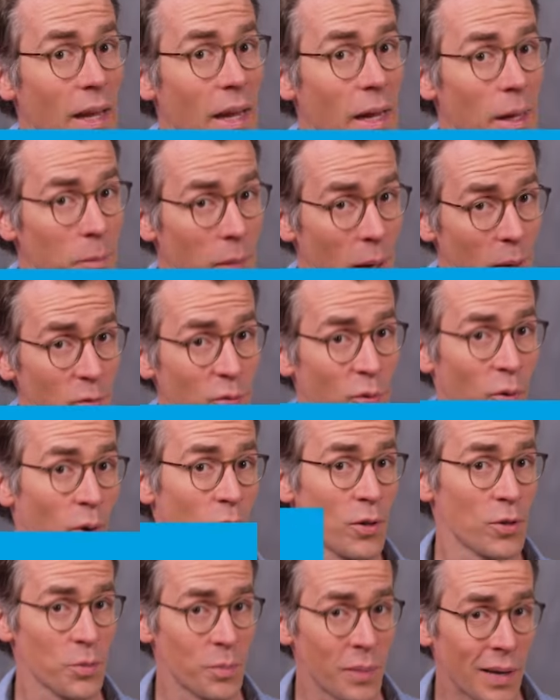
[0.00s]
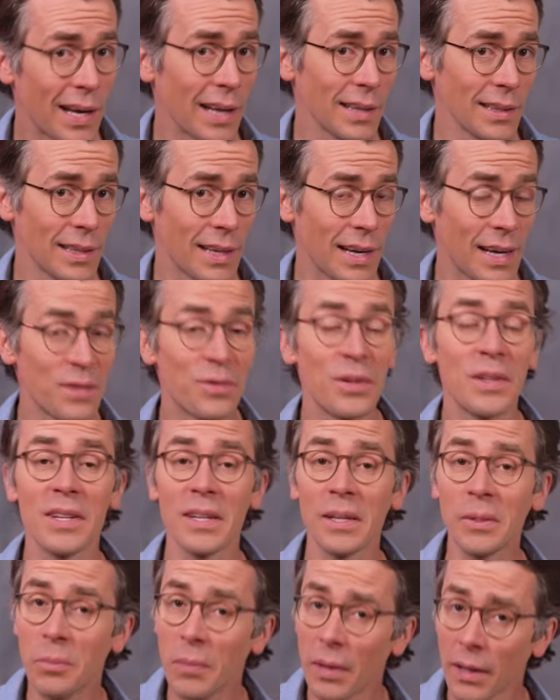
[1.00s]
In meinem Freundes- und Bekanntenkreis
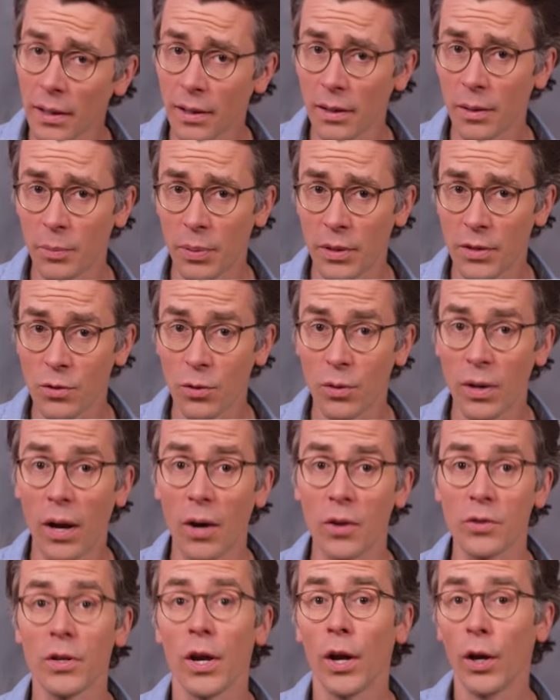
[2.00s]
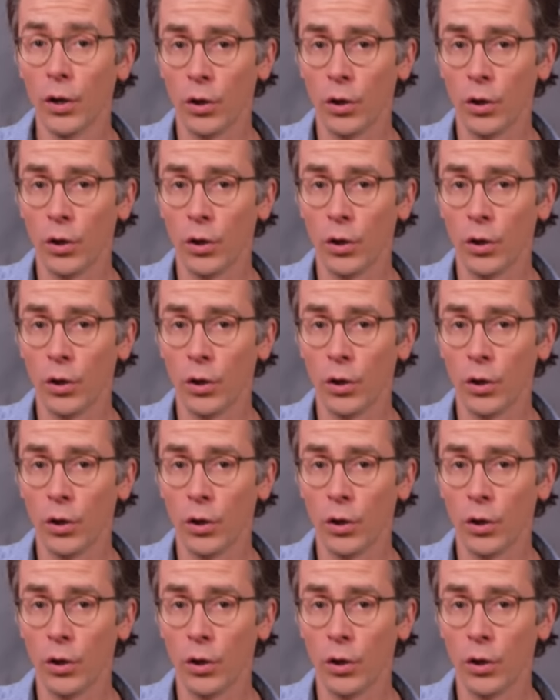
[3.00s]
verzichten mehrere Personen aus